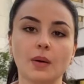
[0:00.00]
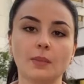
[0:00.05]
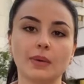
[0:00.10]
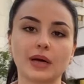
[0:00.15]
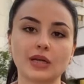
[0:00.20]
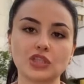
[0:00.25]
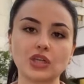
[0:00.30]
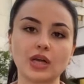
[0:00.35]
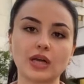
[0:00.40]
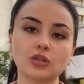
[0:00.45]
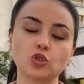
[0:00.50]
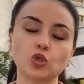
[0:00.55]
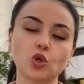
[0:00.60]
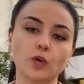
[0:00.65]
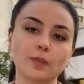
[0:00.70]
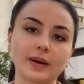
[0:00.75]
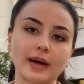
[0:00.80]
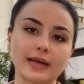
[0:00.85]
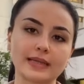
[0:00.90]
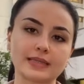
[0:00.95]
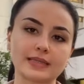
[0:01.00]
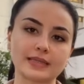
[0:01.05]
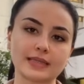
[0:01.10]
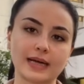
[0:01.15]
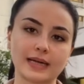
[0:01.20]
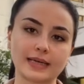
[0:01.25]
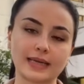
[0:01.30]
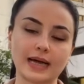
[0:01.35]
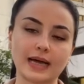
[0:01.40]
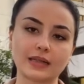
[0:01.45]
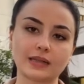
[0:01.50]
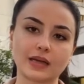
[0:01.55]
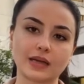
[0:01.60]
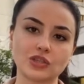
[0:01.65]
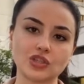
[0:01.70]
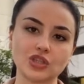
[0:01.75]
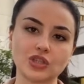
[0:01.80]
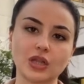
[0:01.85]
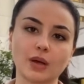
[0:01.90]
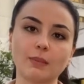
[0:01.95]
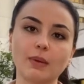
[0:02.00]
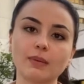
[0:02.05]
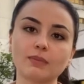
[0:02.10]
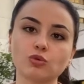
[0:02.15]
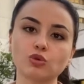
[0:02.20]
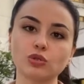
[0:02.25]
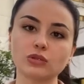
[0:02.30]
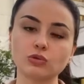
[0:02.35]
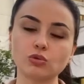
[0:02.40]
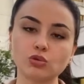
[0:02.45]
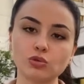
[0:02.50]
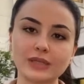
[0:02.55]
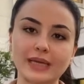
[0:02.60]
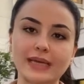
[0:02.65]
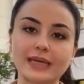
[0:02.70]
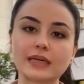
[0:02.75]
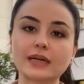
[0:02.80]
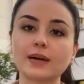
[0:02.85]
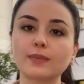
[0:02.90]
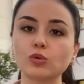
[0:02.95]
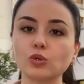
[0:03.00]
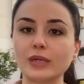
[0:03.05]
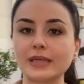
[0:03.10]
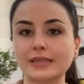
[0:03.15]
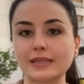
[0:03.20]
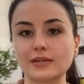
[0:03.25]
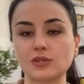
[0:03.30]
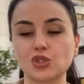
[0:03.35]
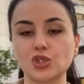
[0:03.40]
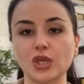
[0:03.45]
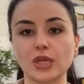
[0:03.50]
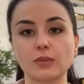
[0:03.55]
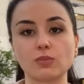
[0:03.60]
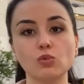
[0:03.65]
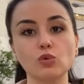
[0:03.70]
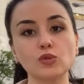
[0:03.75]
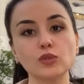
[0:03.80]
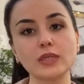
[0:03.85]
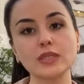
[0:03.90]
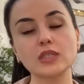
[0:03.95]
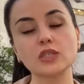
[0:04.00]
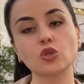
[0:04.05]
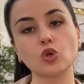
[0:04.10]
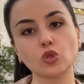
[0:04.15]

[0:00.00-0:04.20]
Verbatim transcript: Başkan Joe Biden'dan geldi açıklama. Bu yıl ülkeye kabul edilecek mülteci